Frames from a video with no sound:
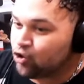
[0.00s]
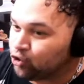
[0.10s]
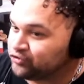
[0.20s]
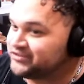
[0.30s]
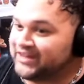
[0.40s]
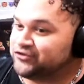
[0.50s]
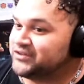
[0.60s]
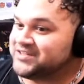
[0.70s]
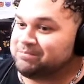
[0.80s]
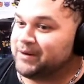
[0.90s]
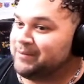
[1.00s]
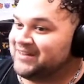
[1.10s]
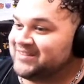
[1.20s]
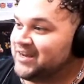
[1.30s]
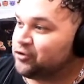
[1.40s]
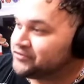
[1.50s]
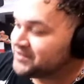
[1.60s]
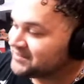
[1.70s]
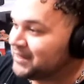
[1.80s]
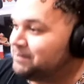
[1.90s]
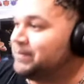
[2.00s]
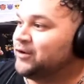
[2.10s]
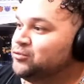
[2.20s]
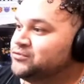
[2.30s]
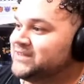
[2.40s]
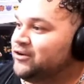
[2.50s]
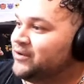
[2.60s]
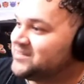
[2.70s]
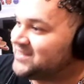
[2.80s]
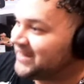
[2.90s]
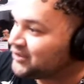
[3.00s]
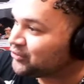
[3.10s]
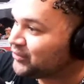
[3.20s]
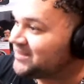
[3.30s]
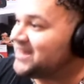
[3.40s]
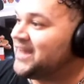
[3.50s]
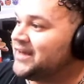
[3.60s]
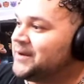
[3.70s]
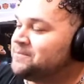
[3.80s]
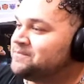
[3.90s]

contento de simplemente contestar preguntas, lo que sé que yo le dijera.